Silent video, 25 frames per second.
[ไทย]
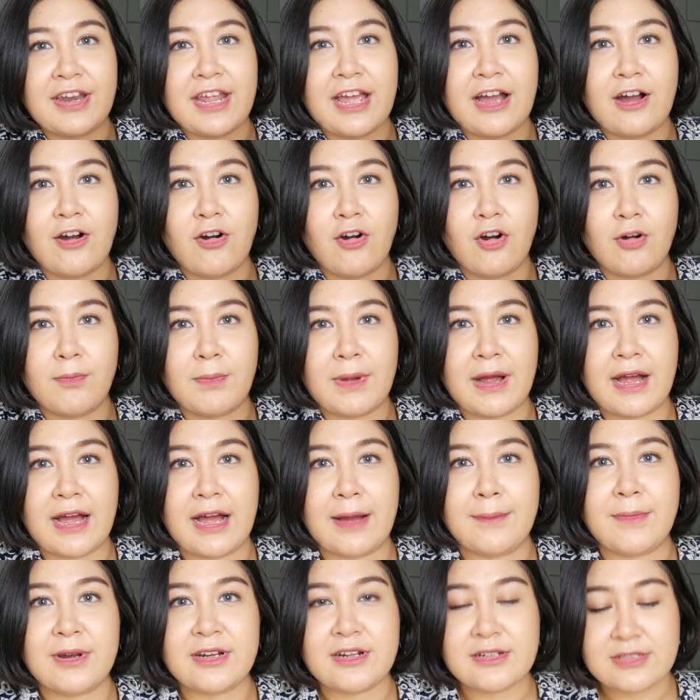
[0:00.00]
อันเนี้ยออกมา
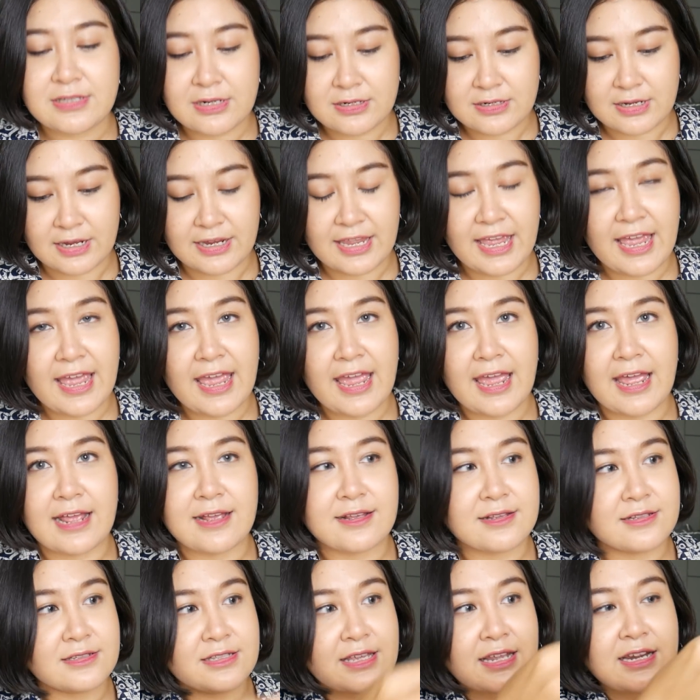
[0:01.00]
มันก็จะเหลือแค่
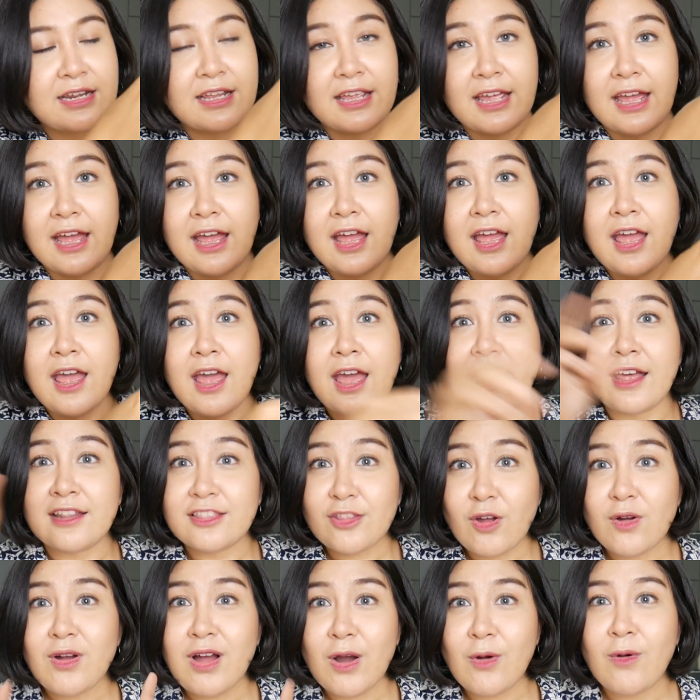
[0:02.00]
เส้นเนี้ย
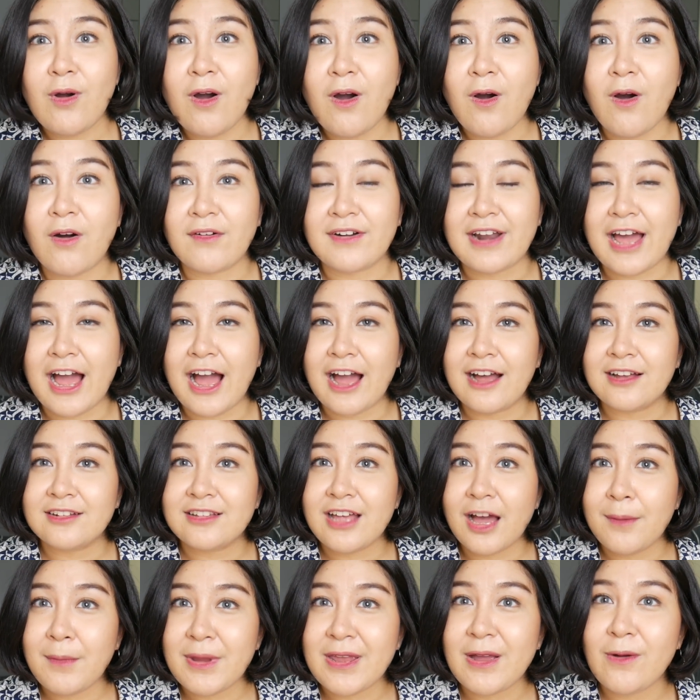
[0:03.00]
ต้องเอาออกนะ
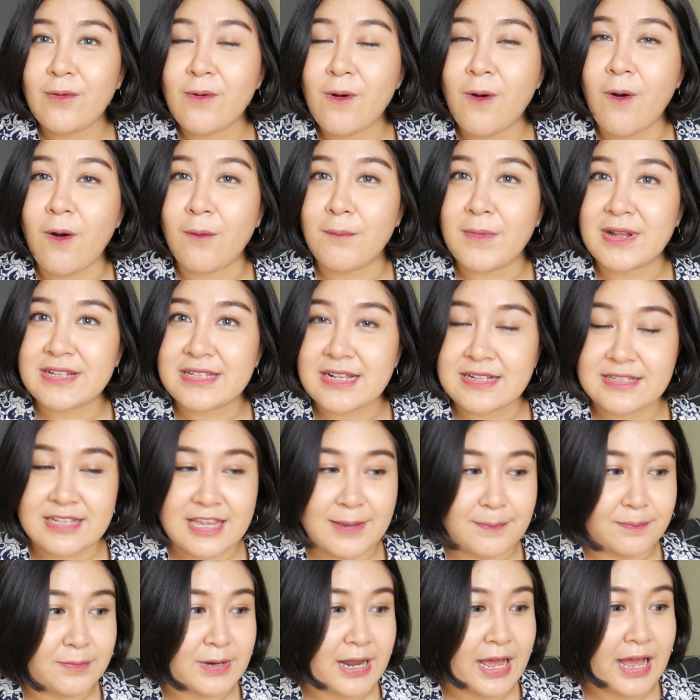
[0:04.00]
ถ้าไม่เอาออกมันจะ
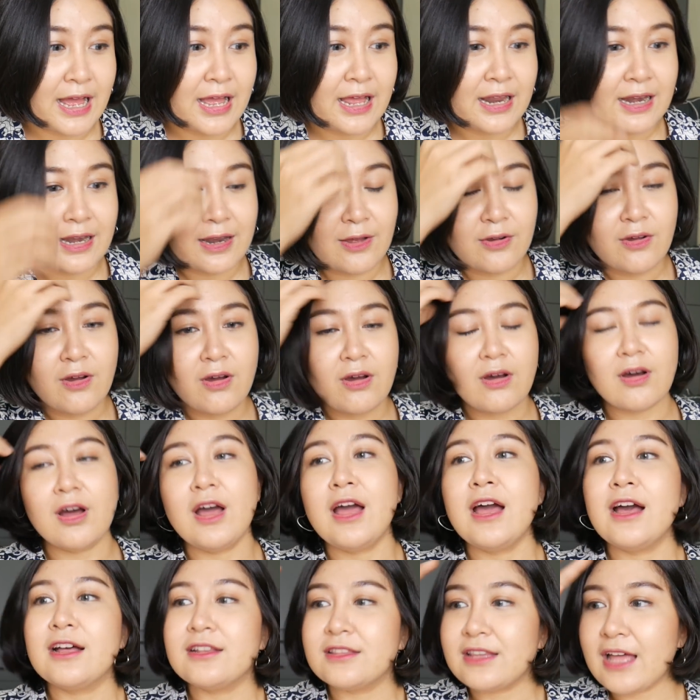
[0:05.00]
เจ็บนะแล้วก็
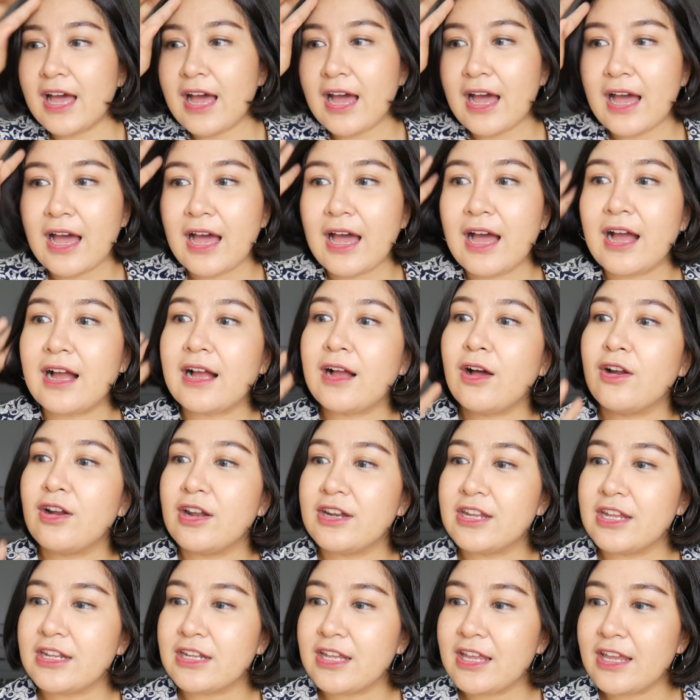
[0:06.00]
ถ้าก
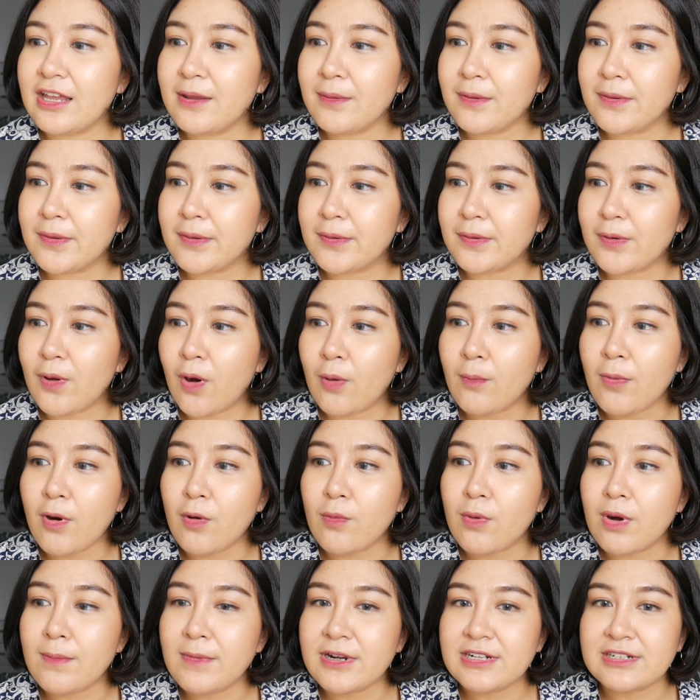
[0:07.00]
รณีที่น้องบ
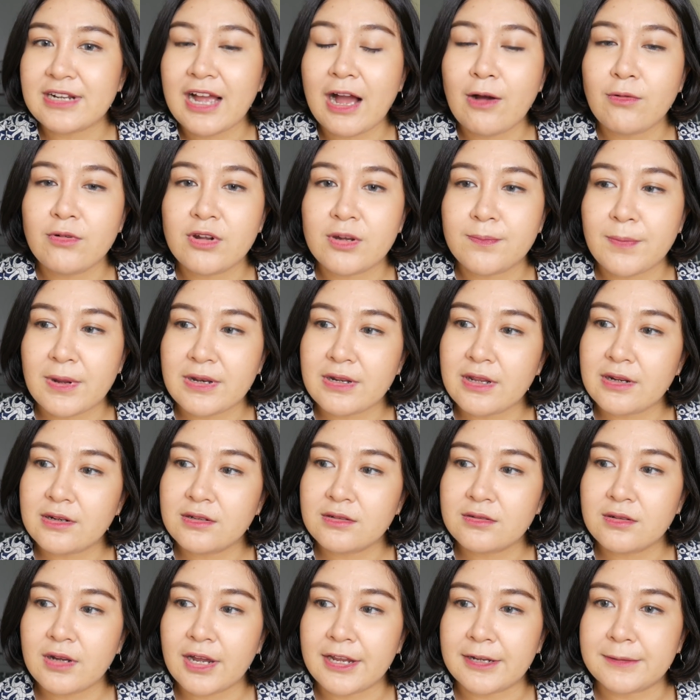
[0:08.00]
อกว่ามันเข้าลึกไป
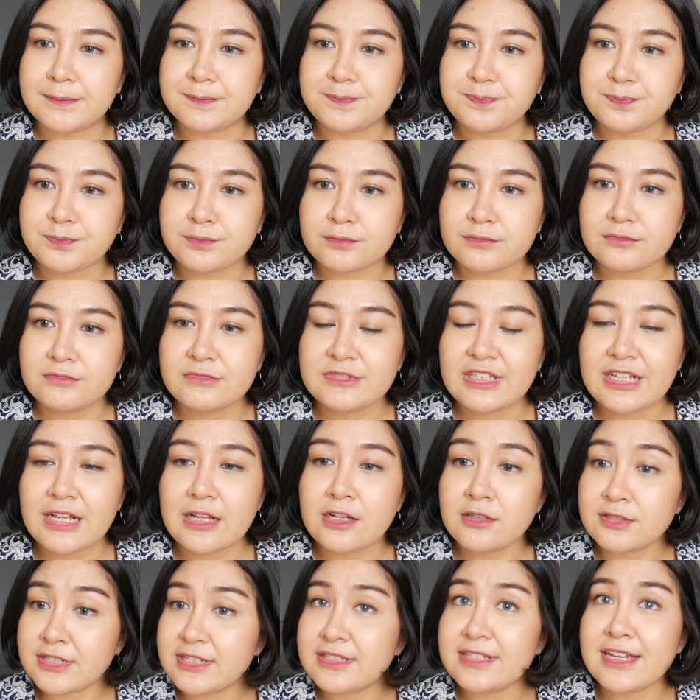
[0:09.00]
เรื่อ
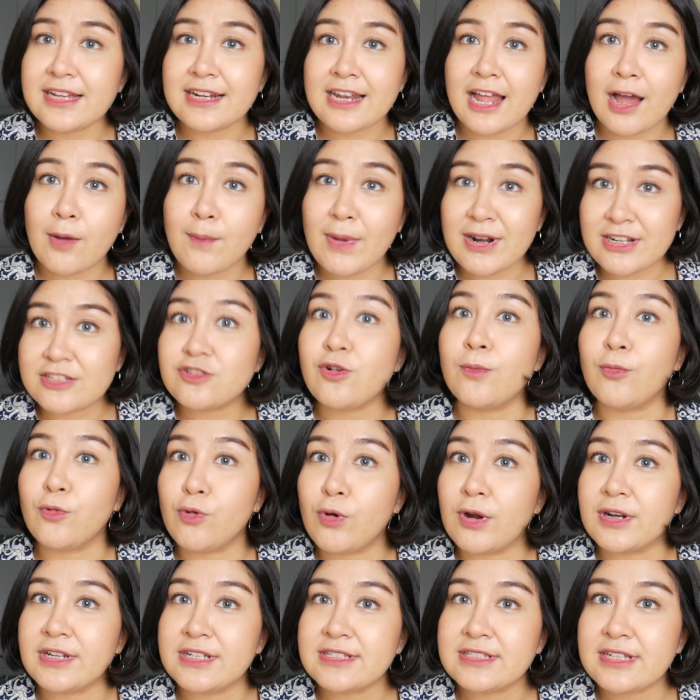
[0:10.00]
ยๆจริงๆแล้วมันสม
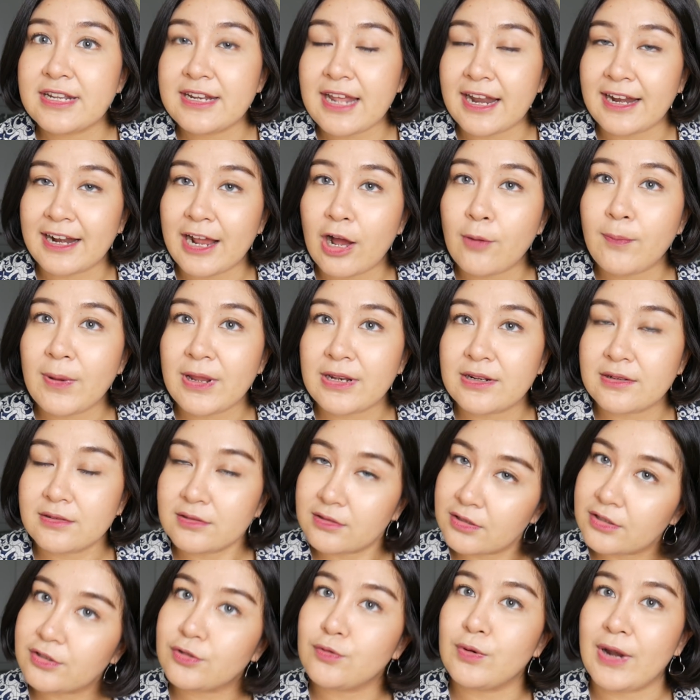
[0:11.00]
ควรที่จะดันเข้าไป
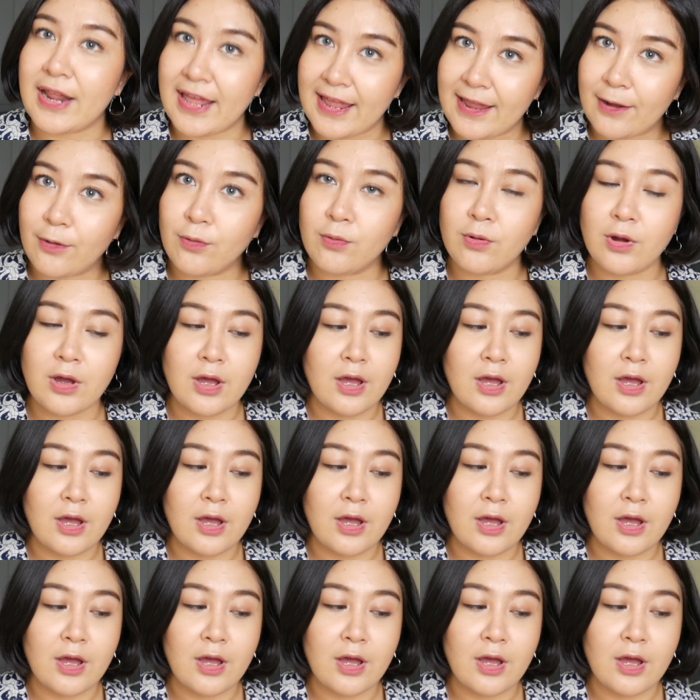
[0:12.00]
ลึกๆอยู่แล้ว